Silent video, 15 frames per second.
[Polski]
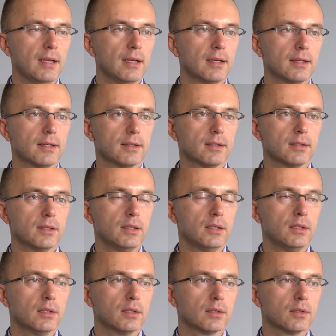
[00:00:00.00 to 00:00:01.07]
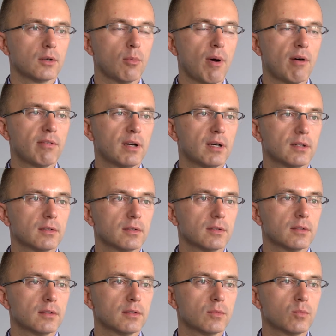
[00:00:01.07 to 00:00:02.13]
E, i e, obawa,
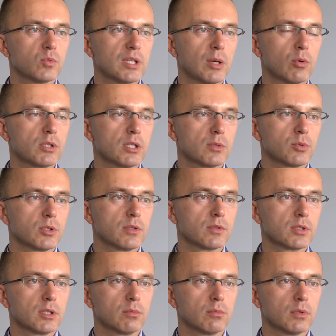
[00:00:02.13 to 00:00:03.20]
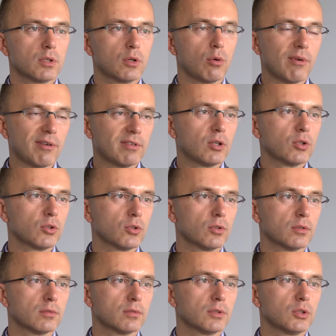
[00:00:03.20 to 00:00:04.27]
e, cały czas przede wszystkim obawa o
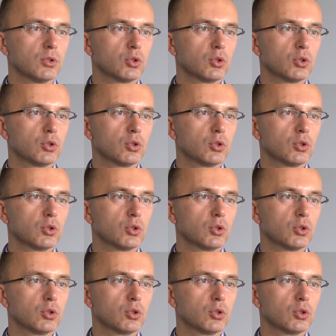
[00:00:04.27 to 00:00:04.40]
to,